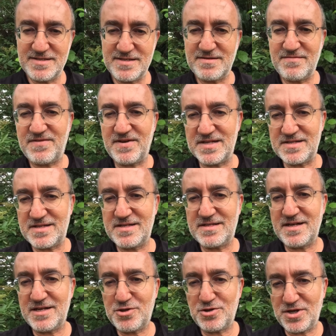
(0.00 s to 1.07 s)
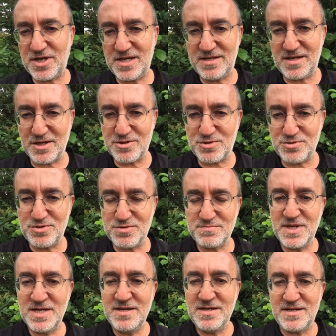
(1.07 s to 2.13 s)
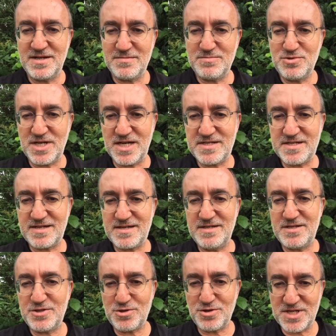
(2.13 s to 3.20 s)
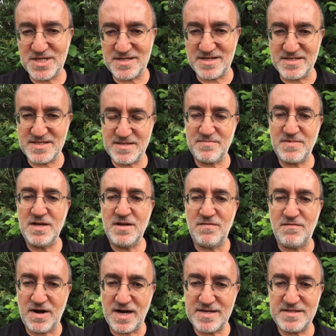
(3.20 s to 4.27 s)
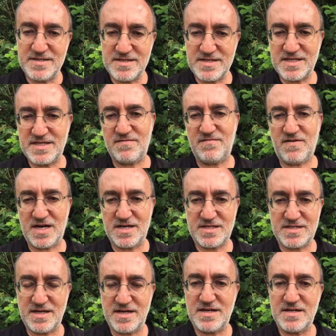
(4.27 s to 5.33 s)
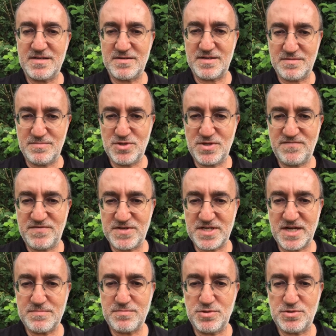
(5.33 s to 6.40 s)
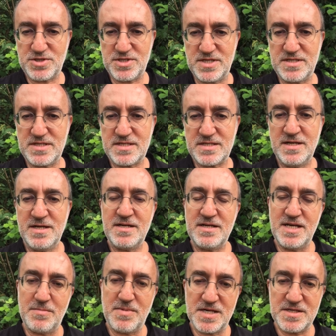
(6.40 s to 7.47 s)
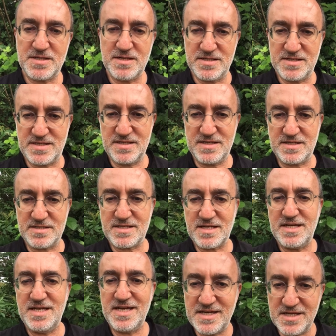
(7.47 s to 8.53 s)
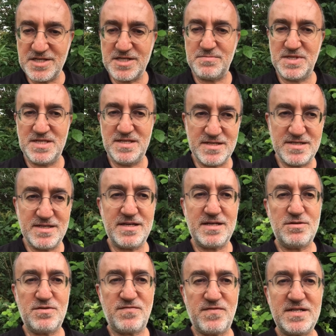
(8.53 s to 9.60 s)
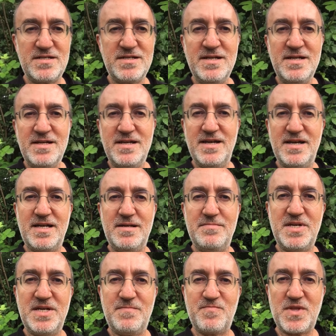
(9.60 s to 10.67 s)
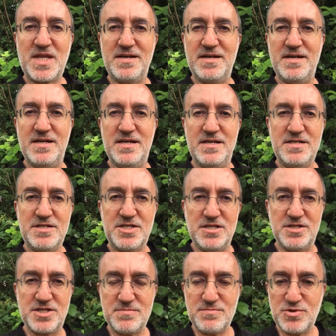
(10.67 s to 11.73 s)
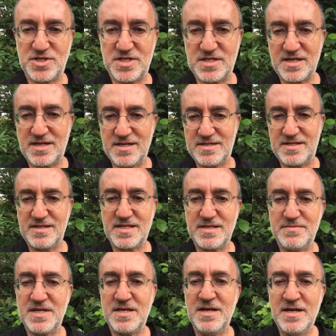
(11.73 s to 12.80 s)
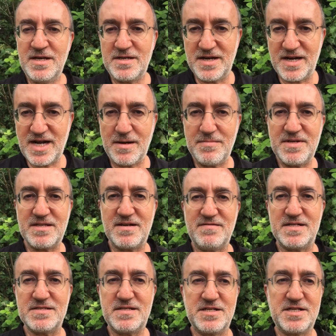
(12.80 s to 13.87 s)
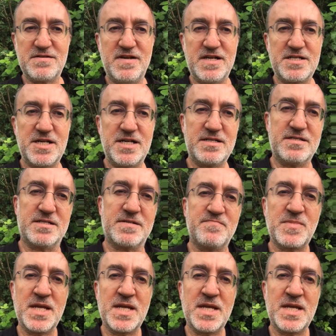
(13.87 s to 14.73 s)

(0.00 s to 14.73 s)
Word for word: Fransızcaya çok ihtiyaç duydum. E, bunun eksikliğini çok hissettim. Vaktiniz varsa, e, buna fırsat bulursanız yabancı dilinizin yanına ikinci bir dili de lütfen eklemeye e, çalışın. Bu size kesinlikle bir rekabet avantajı verecektir.